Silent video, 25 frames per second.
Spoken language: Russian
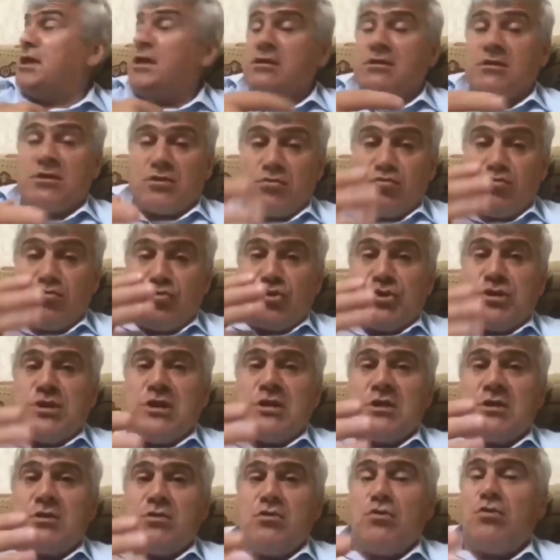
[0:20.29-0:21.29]
Этот
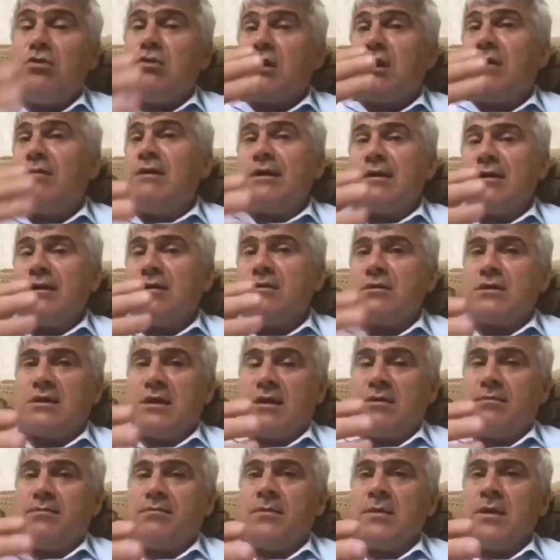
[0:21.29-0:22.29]
мужик, он говорил
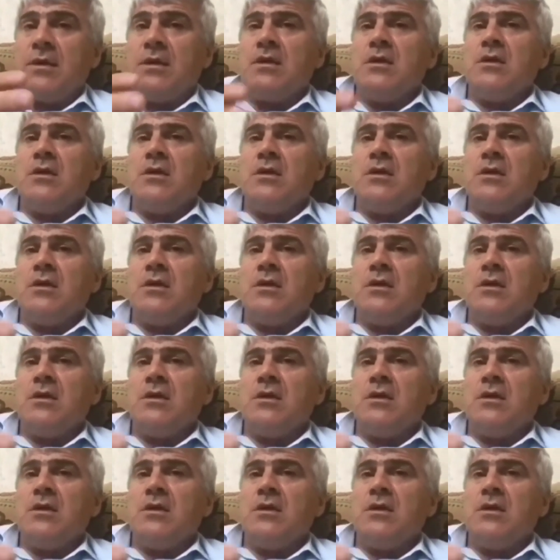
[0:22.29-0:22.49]
там.